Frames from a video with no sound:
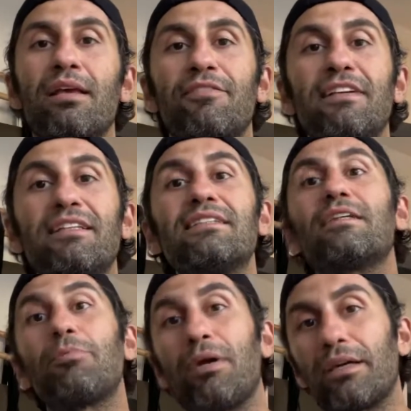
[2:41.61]
fitness
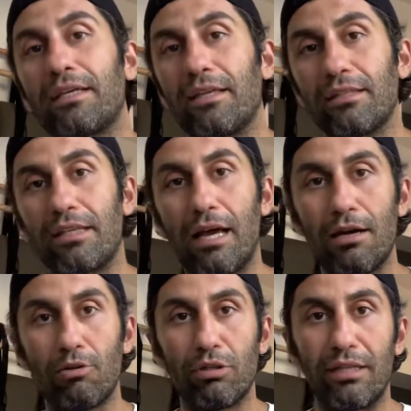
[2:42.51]
yaparken
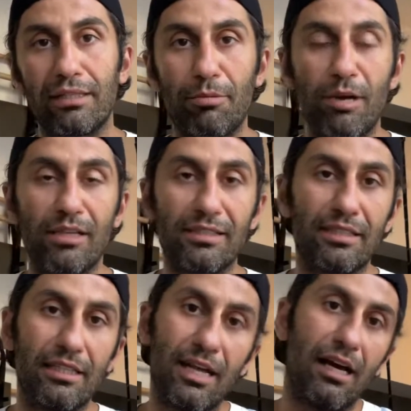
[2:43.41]
yerle olan teması
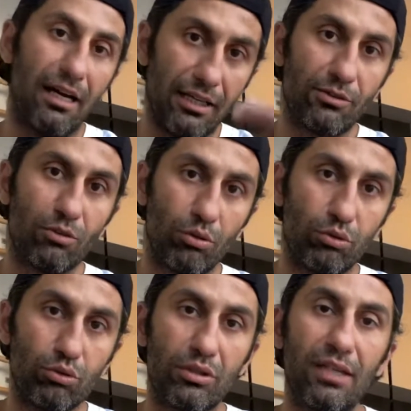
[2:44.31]
yine az
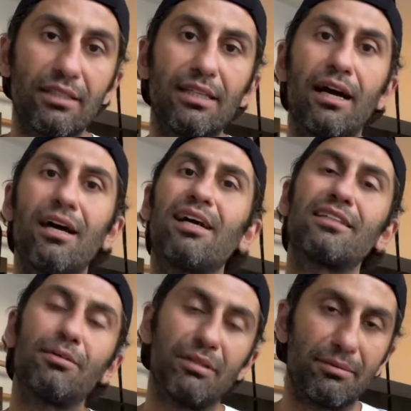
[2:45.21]
olduğundan yine ayak
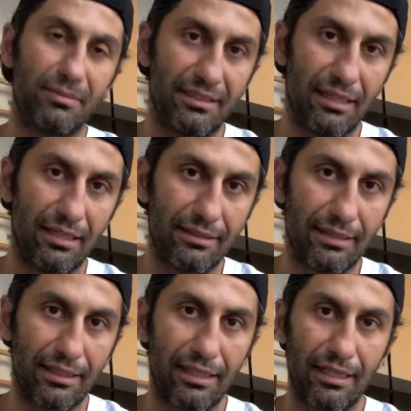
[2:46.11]
tabanımızın
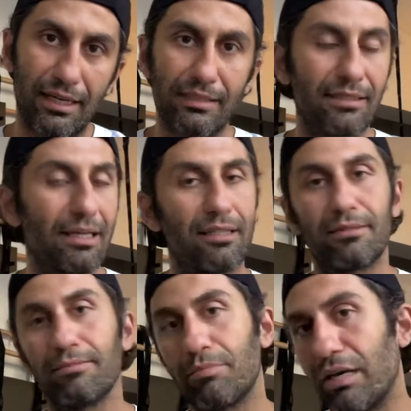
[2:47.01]
altındaki kaslar,
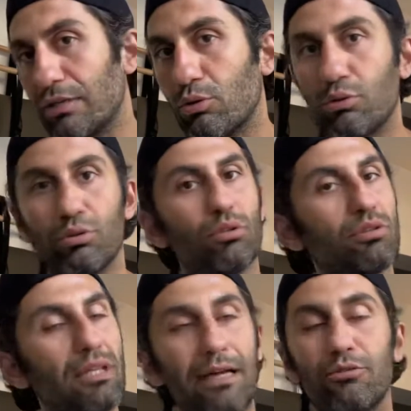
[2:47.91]
bağ doku,
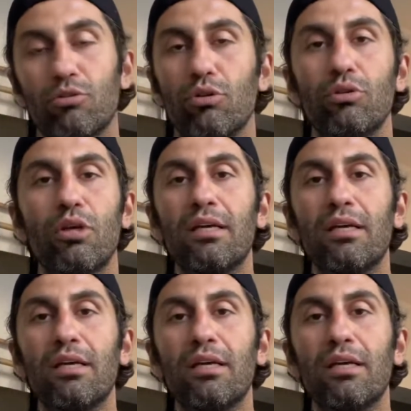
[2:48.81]
tendon,